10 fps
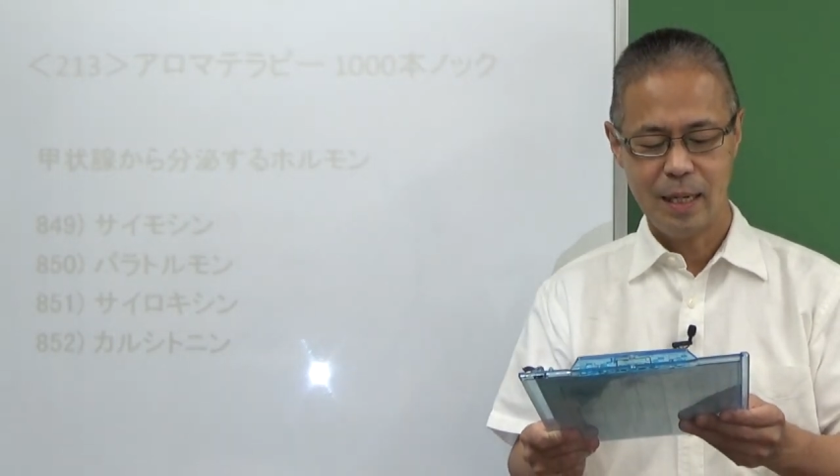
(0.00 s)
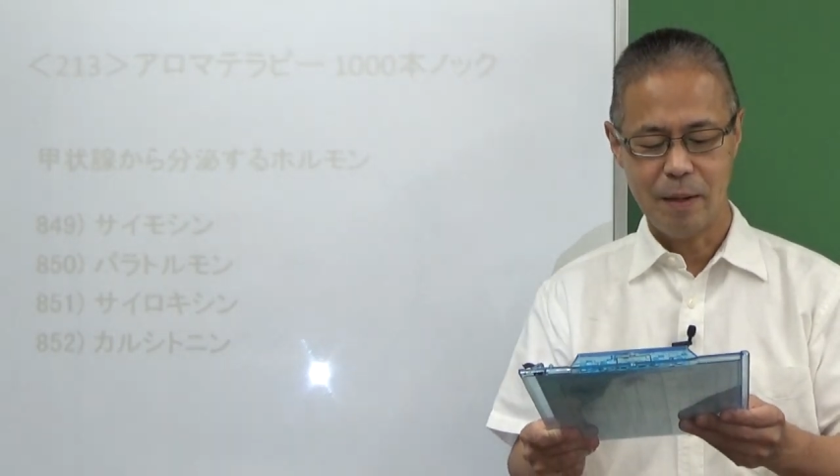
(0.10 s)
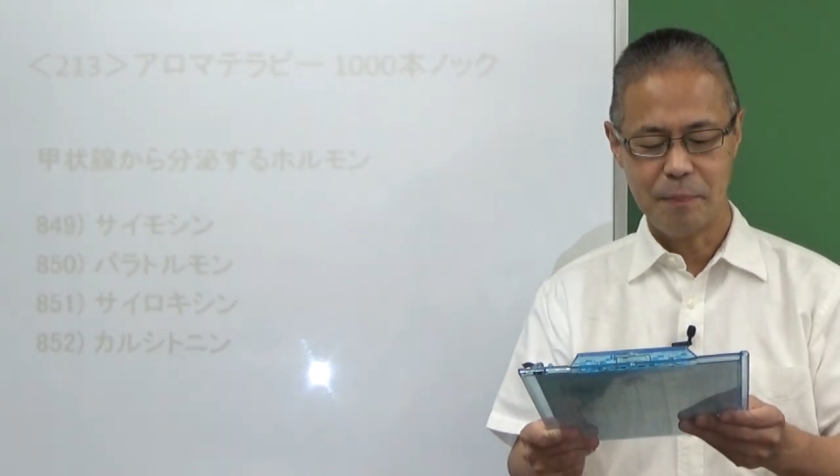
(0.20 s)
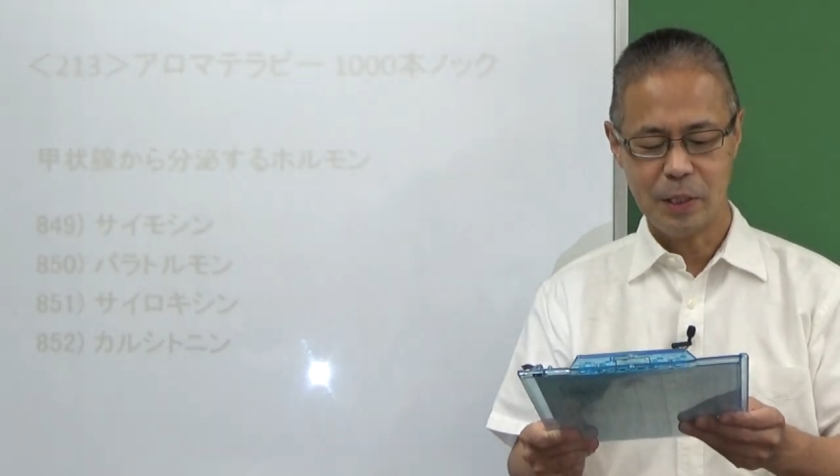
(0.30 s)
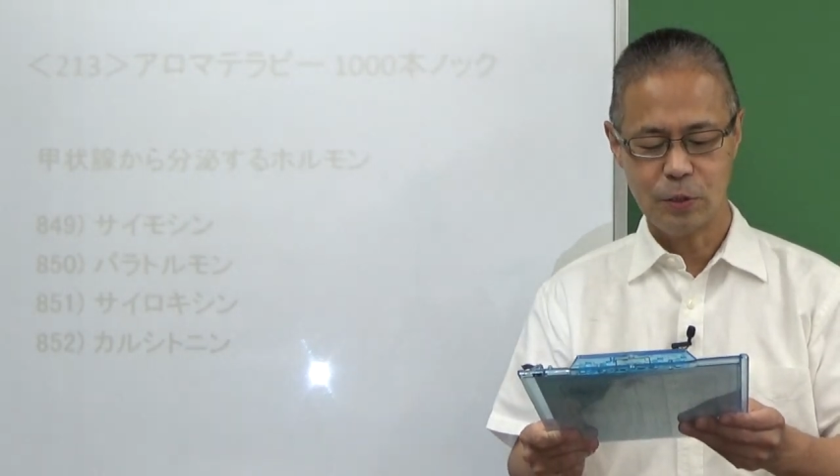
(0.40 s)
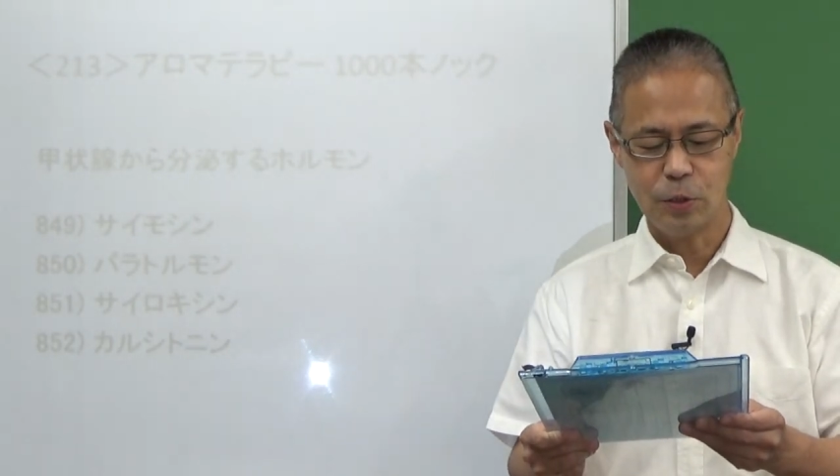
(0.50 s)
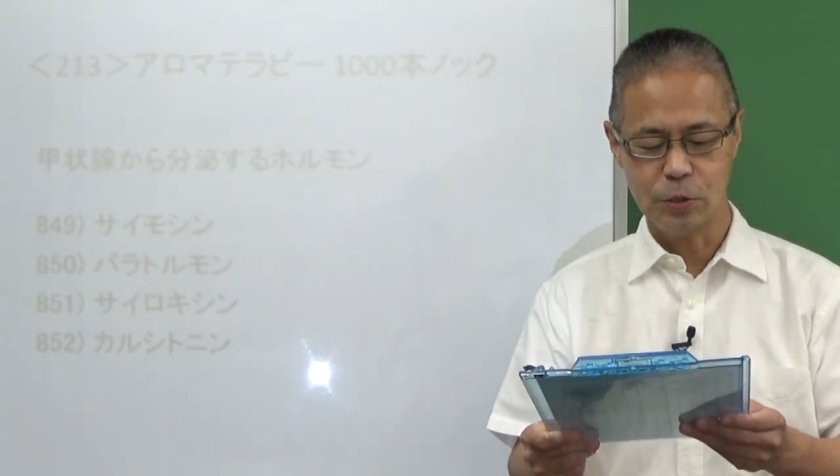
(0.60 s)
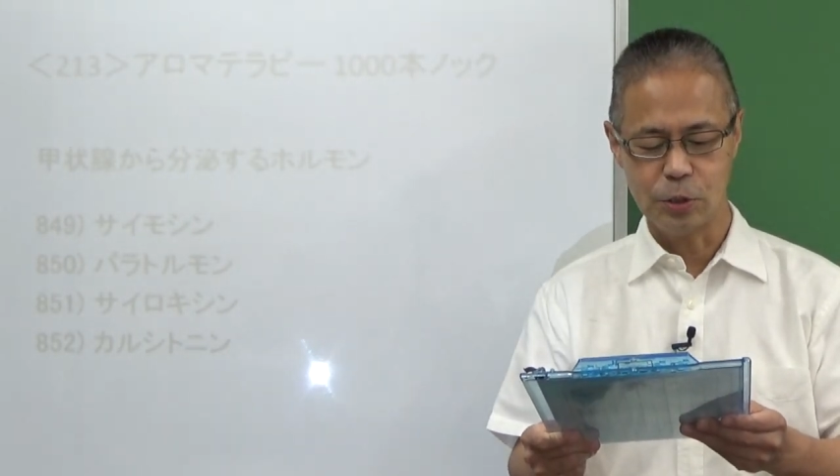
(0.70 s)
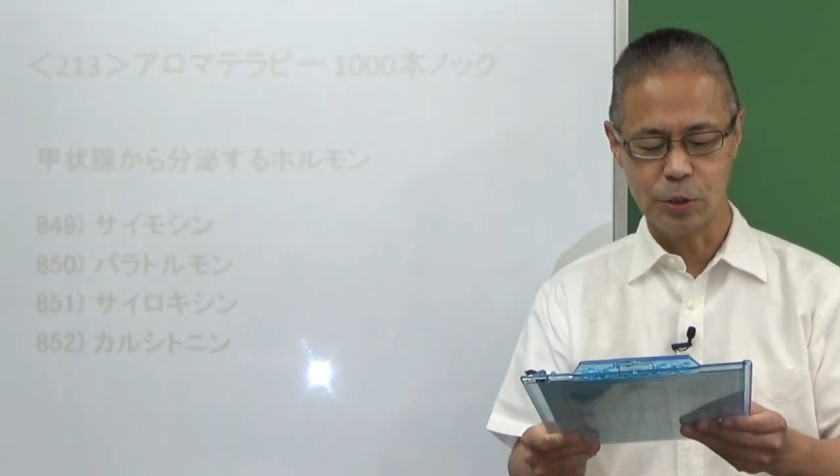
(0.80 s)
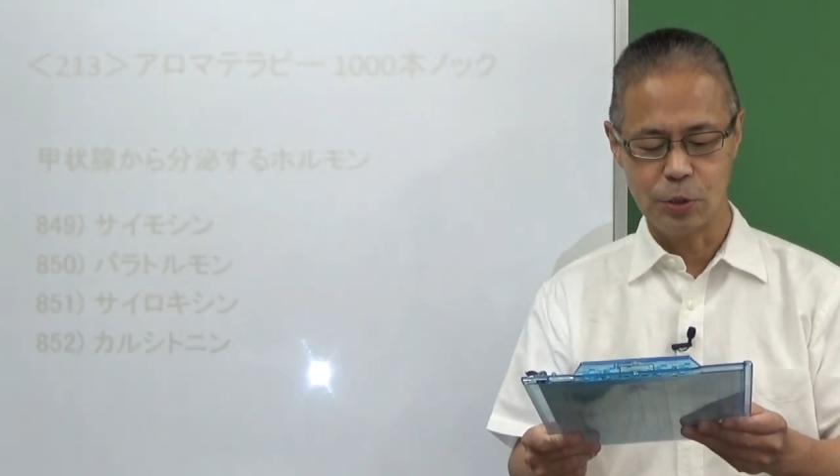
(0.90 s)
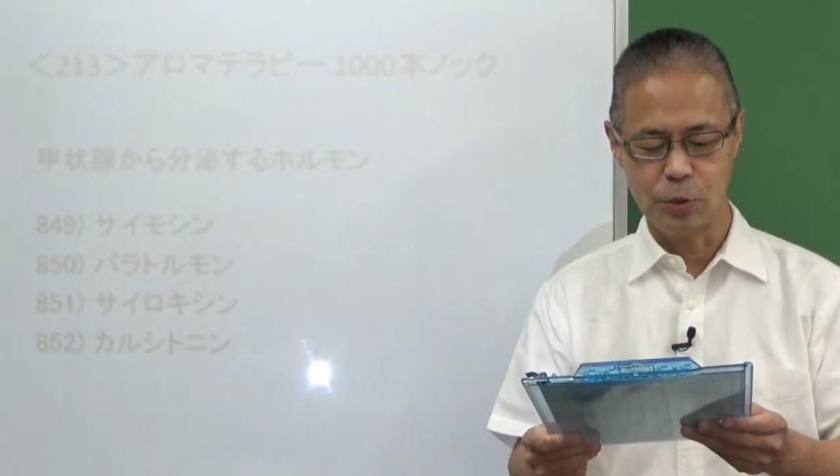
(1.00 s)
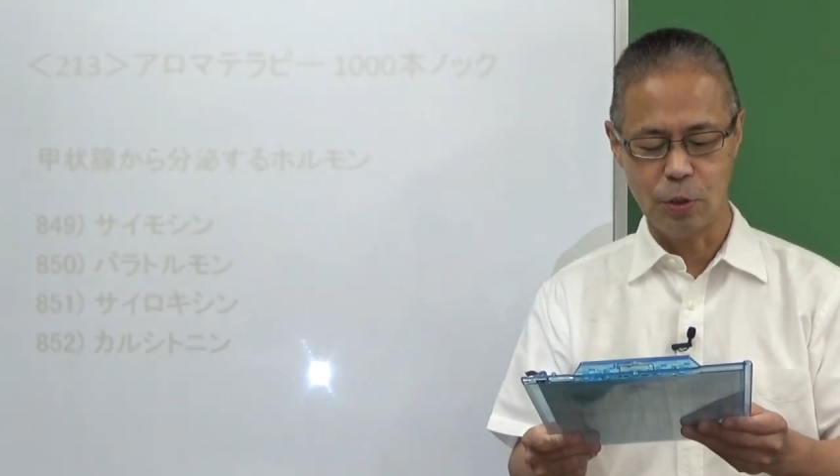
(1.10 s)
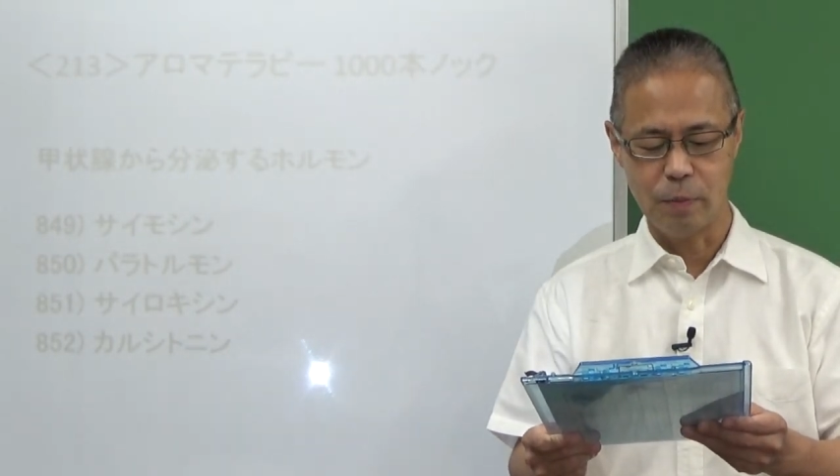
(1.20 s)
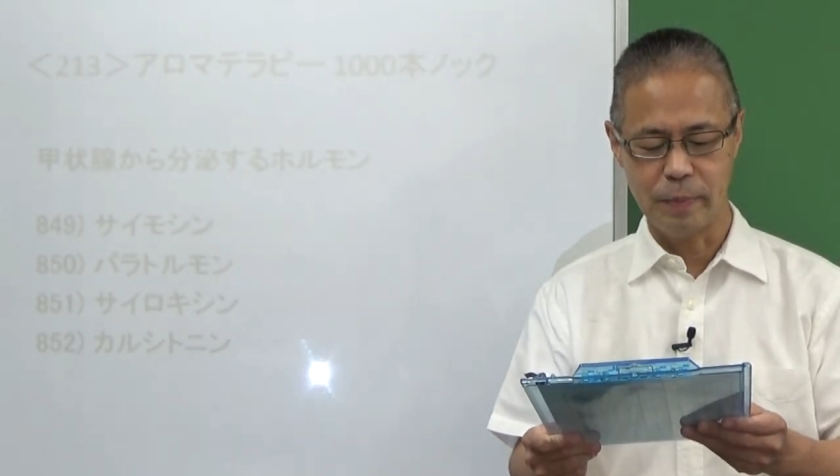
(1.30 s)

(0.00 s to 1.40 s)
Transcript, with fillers: 849本